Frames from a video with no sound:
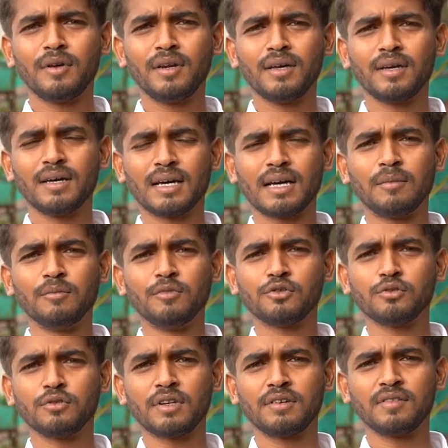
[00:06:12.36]
பெரிய
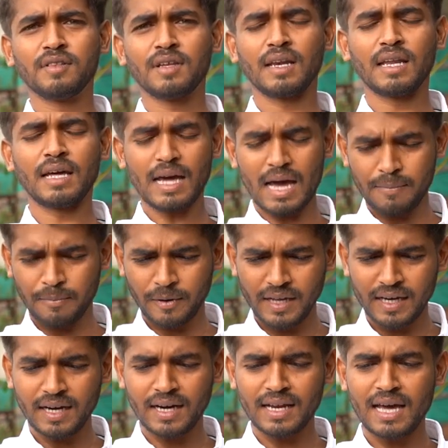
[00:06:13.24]
கம்பு சுற்றுற இது இல்லை
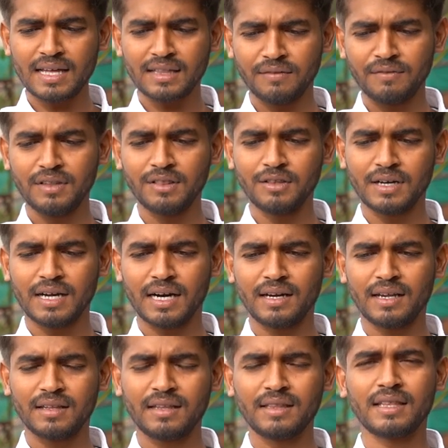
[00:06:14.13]
அப்போ என்னென்னா அந்த விந்து
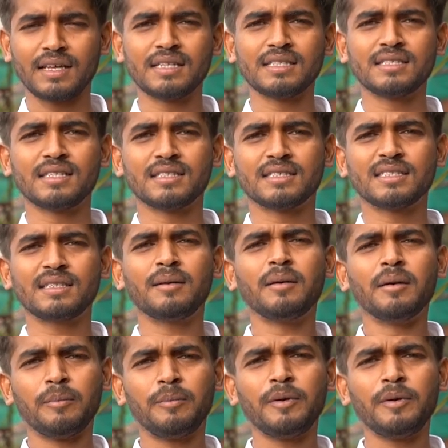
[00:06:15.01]
கட்டுறது தெரிஞ்சிருச்சு